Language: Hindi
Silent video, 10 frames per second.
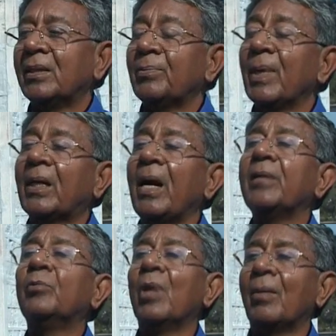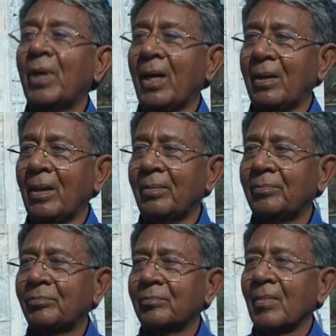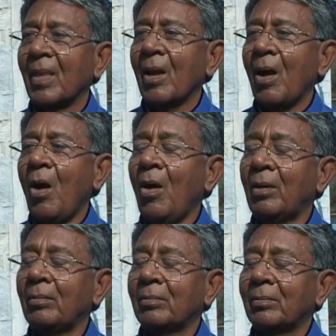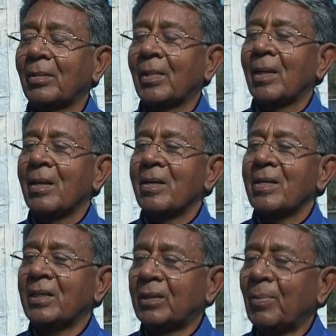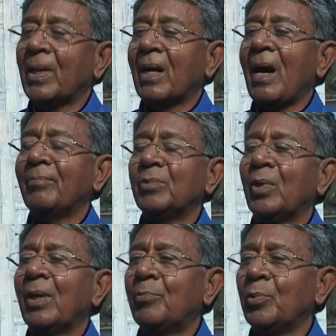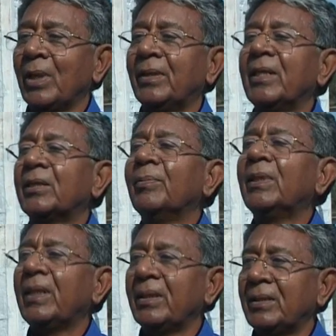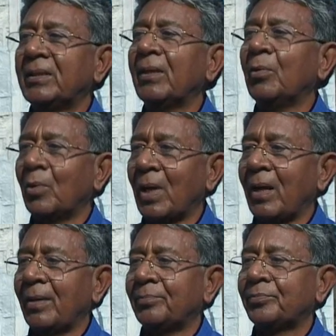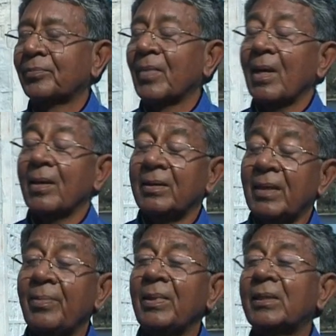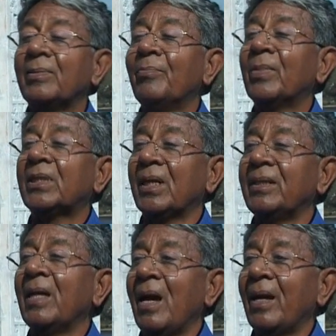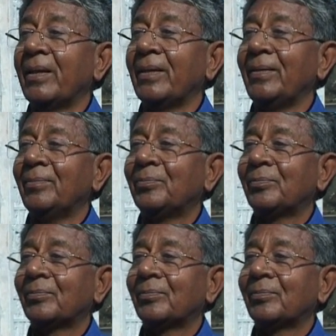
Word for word: इसमें कई गुना बढ़ाना है और इस पर काम जो है पूरे देश में तेजी से हो रहा है जब इसमें मछलियाँ आएंगी